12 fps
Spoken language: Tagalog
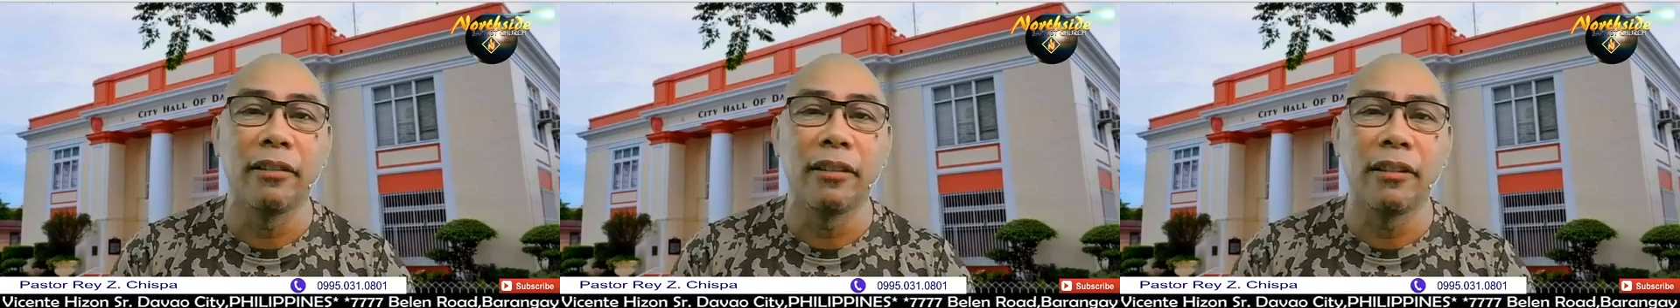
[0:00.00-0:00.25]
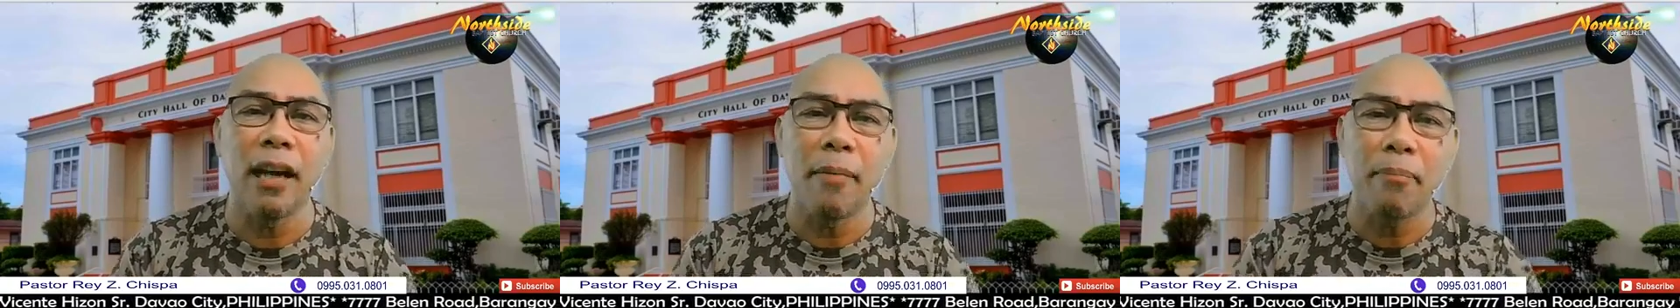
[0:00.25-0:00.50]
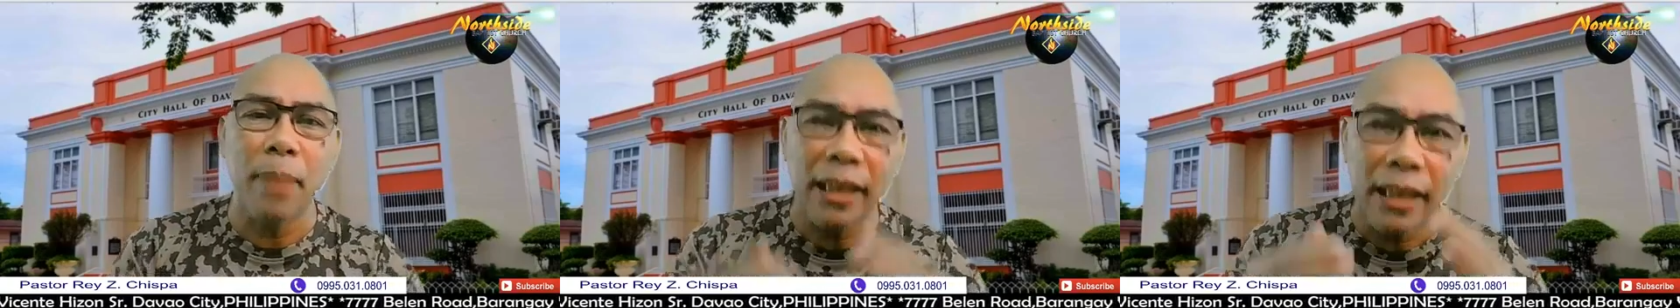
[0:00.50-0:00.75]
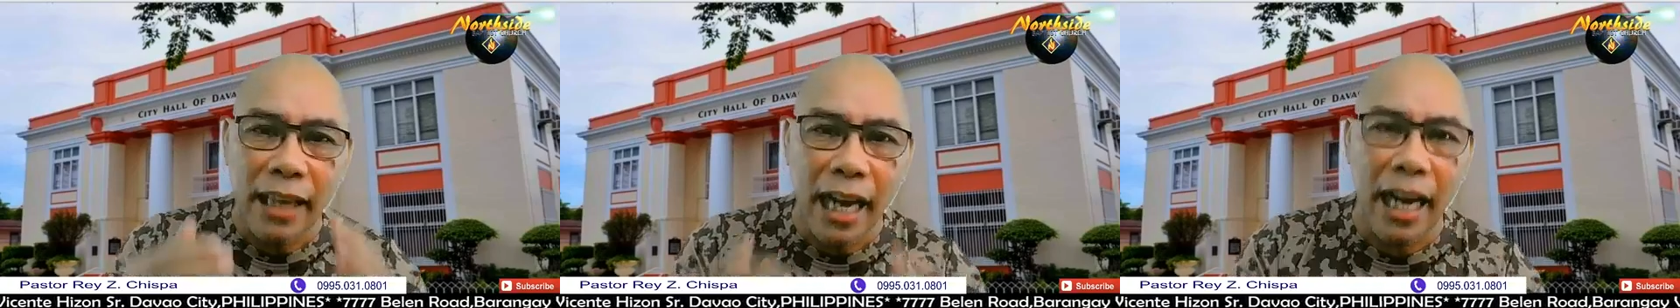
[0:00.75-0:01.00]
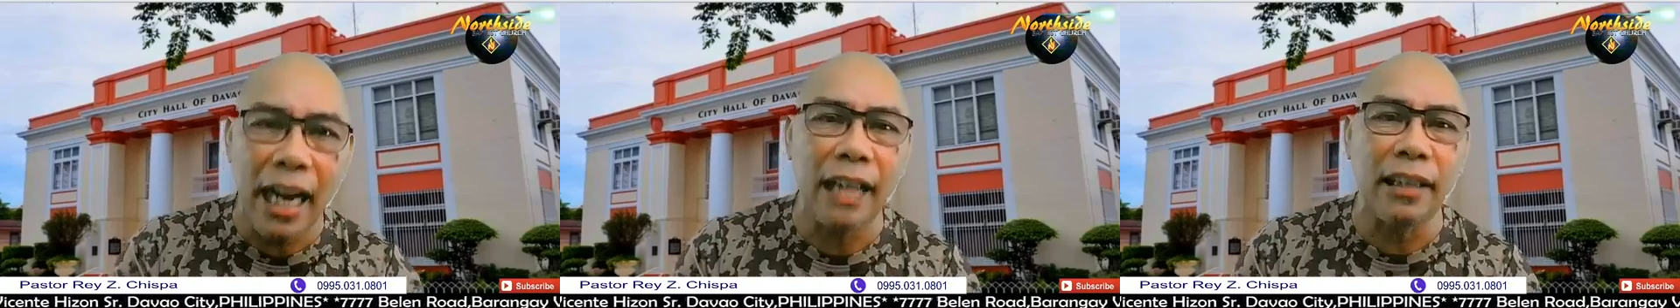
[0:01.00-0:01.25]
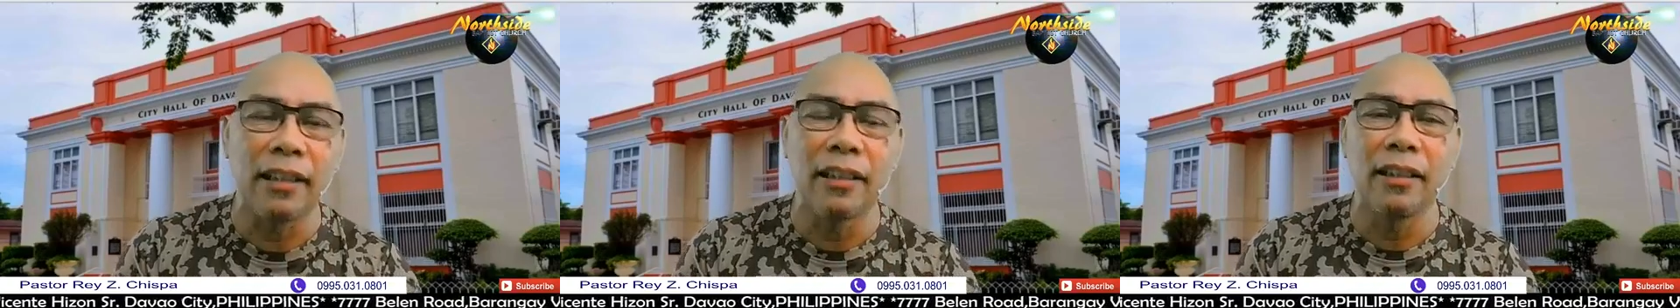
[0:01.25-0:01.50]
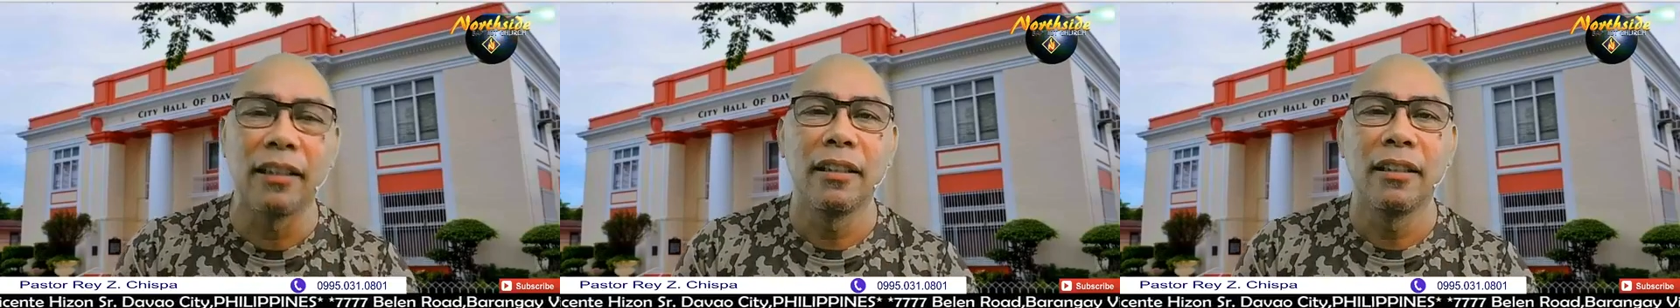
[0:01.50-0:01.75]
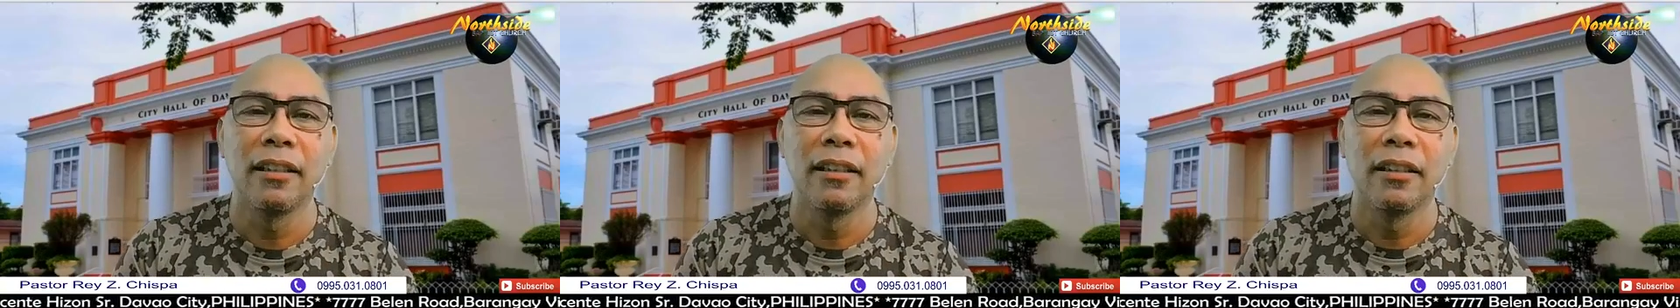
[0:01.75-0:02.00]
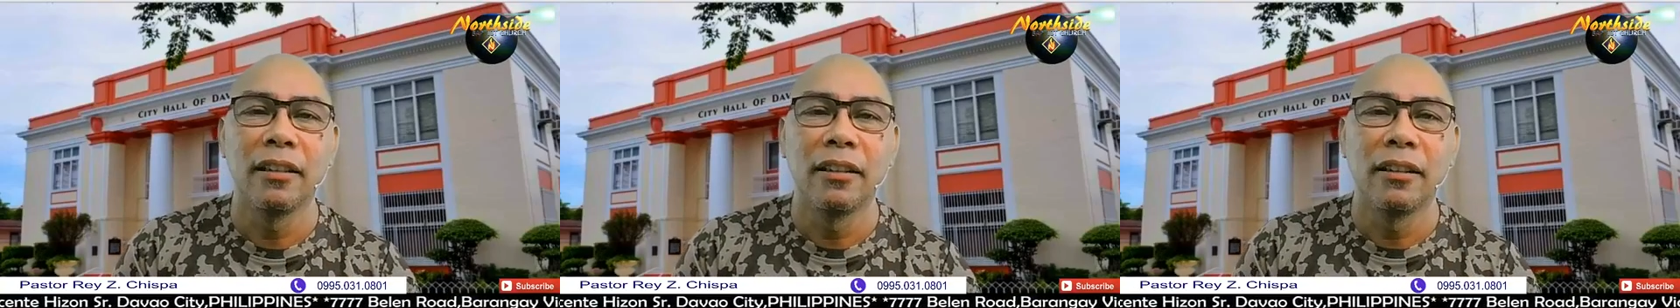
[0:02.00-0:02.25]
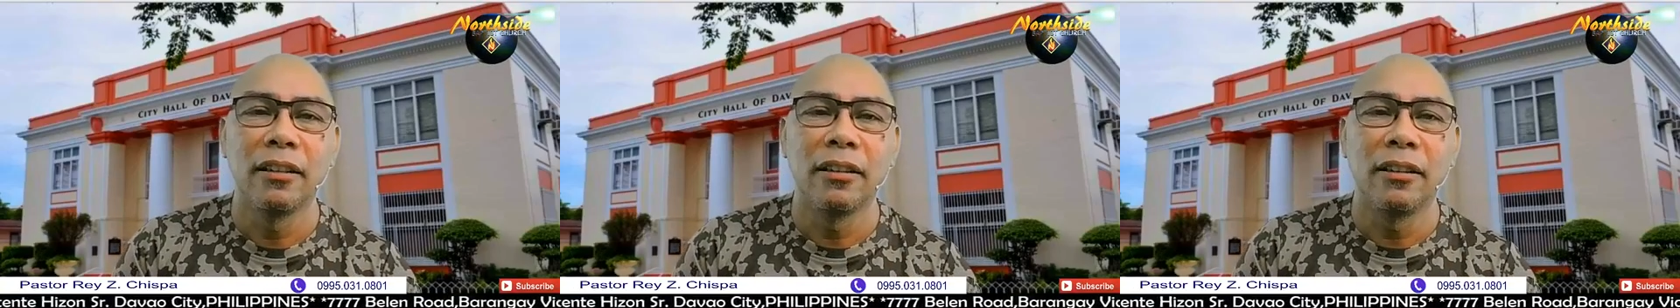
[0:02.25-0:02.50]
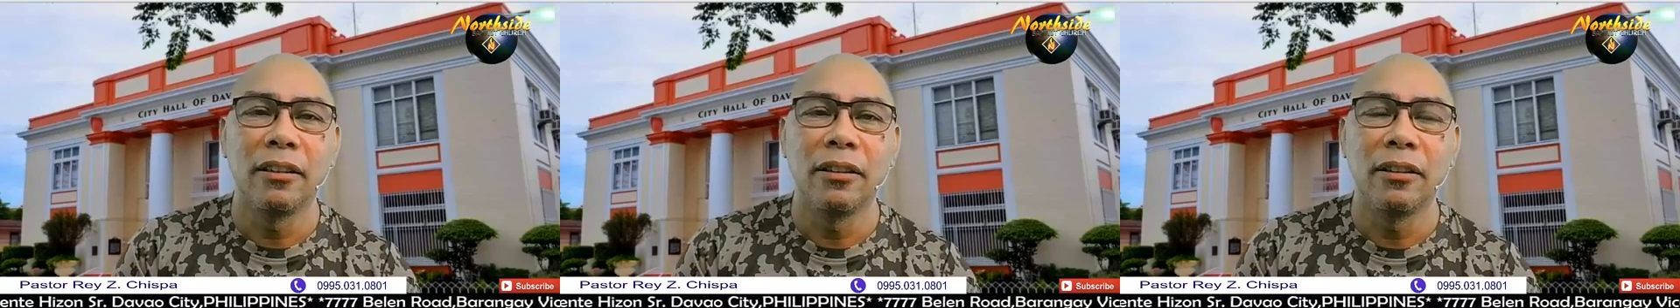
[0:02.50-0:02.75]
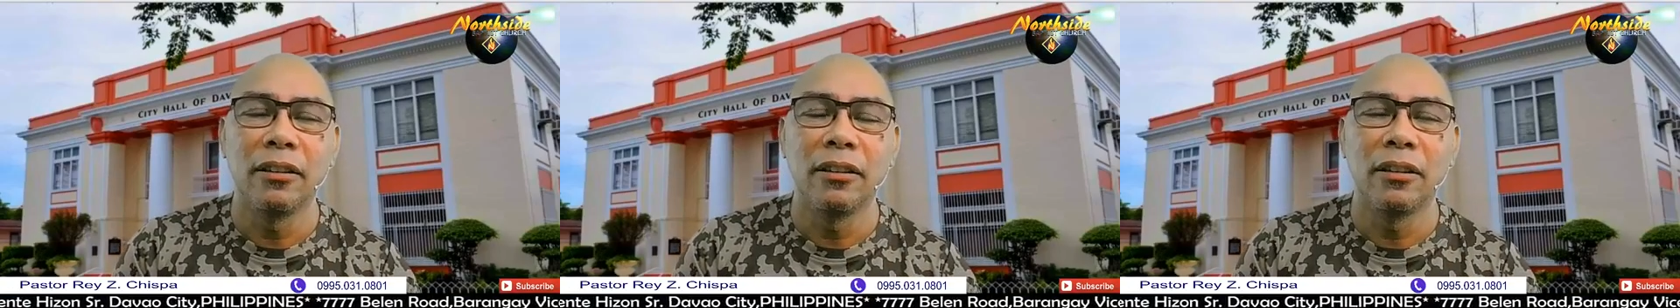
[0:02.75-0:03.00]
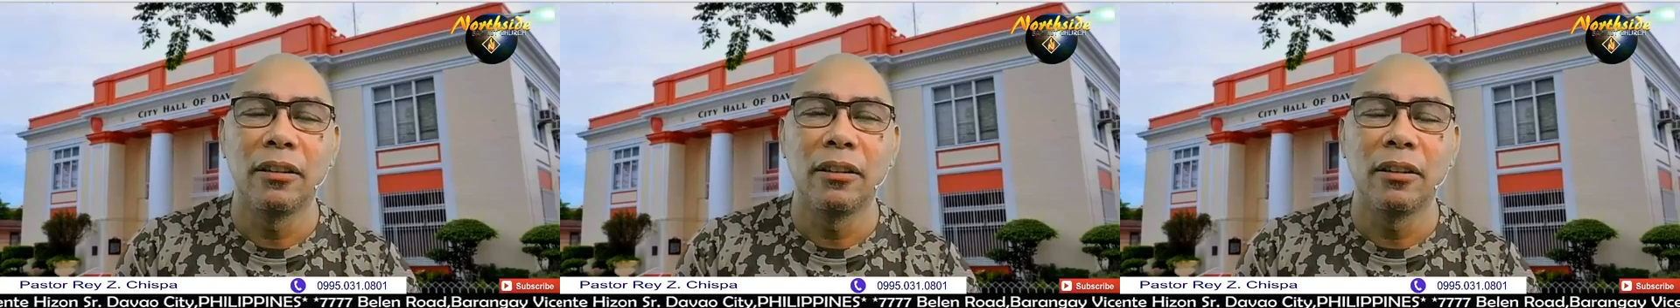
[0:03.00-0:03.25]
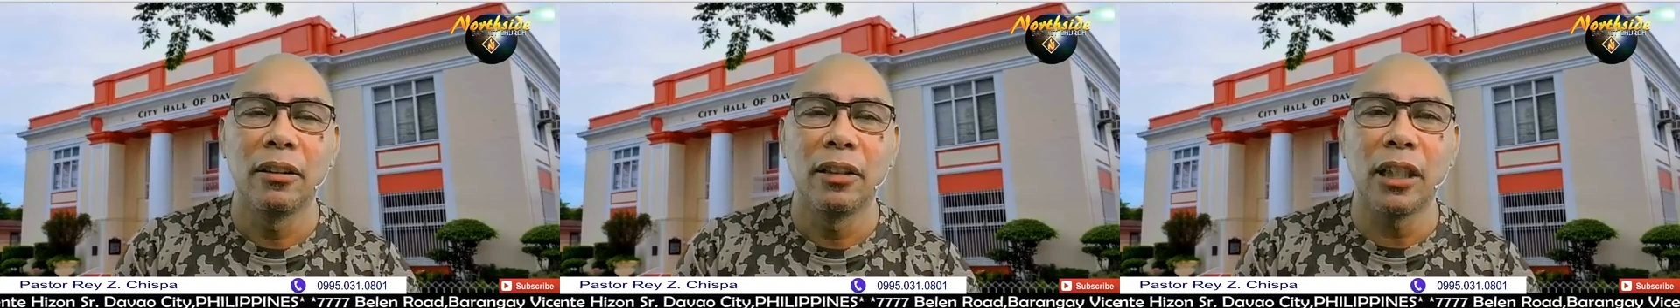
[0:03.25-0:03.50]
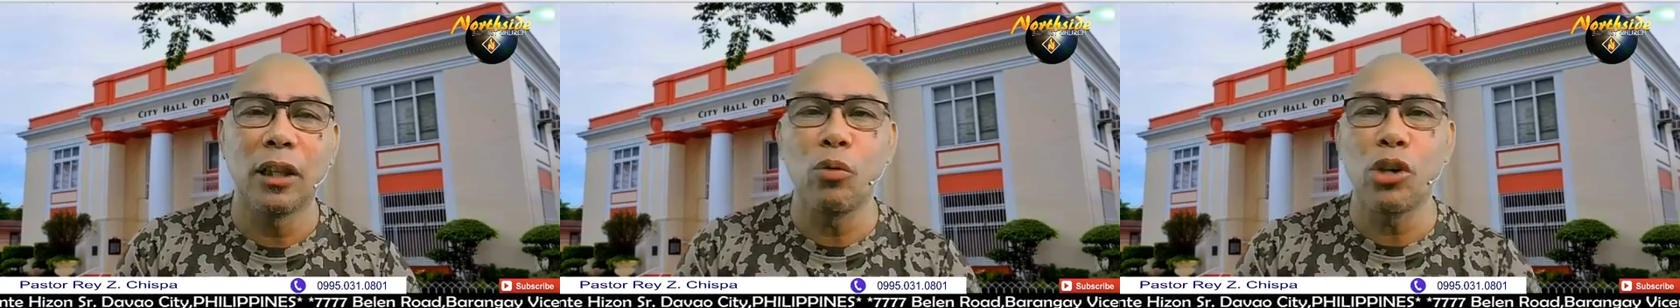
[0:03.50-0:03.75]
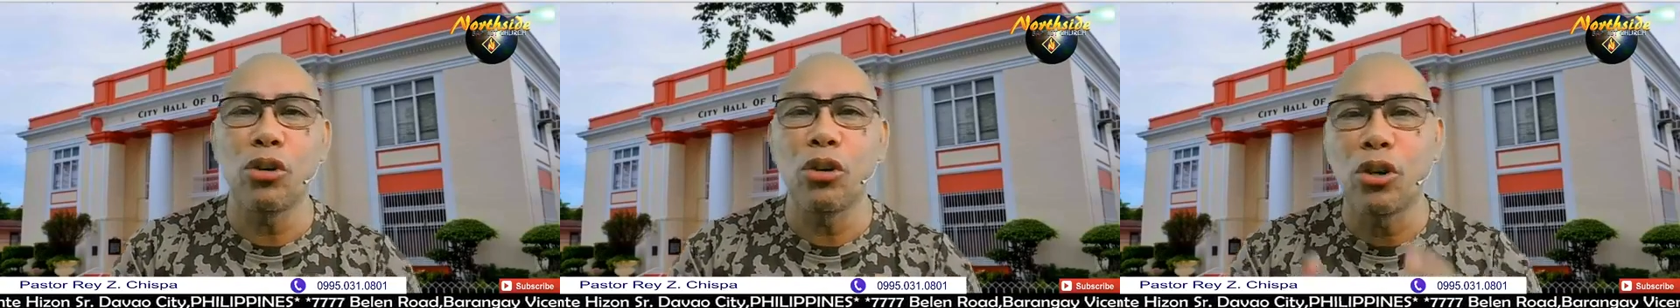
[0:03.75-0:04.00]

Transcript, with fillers: Dapat lahat. Oh. That we should